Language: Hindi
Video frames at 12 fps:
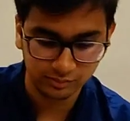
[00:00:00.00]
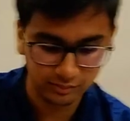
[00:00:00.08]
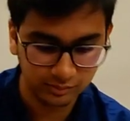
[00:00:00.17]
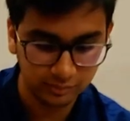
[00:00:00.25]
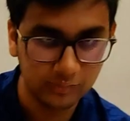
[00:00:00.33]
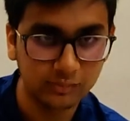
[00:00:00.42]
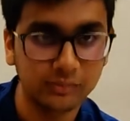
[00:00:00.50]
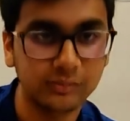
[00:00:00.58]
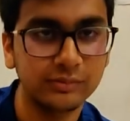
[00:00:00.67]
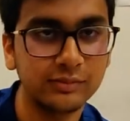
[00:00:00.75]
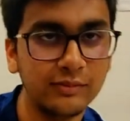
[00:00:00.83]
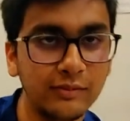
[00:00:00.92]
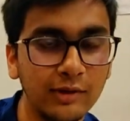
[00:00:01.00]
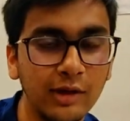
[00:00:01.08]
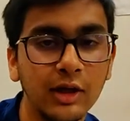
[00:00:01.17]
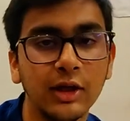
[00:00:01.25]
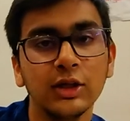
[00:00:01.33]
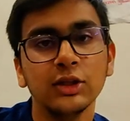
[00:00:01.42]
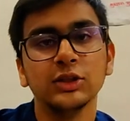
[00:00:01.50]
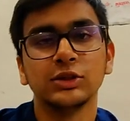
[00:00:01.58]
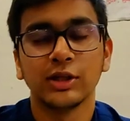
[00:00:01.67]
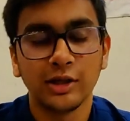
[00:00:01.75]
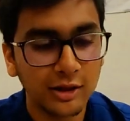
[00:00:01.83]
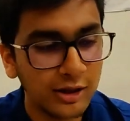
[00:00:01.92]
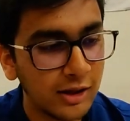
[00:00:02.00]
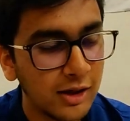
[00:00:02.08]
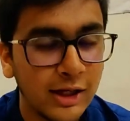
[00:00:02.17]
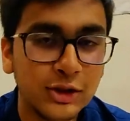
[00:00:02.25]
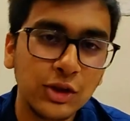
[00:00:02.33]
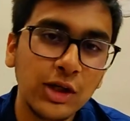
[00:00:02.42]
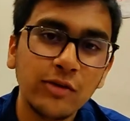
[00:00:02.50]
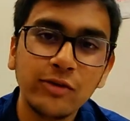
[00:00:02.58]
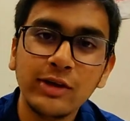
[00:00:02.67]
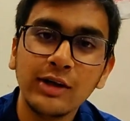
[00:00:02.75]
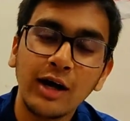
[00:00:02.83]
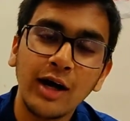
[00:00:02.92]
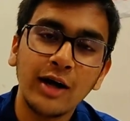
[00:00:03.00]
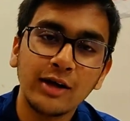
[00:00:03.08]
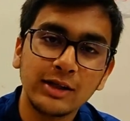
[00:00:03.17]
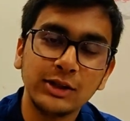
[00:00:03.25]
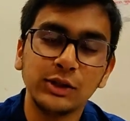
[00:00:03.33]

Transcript: और व्हाट डू यू डू फॉर लिविंग सर एक्चुअली वी आर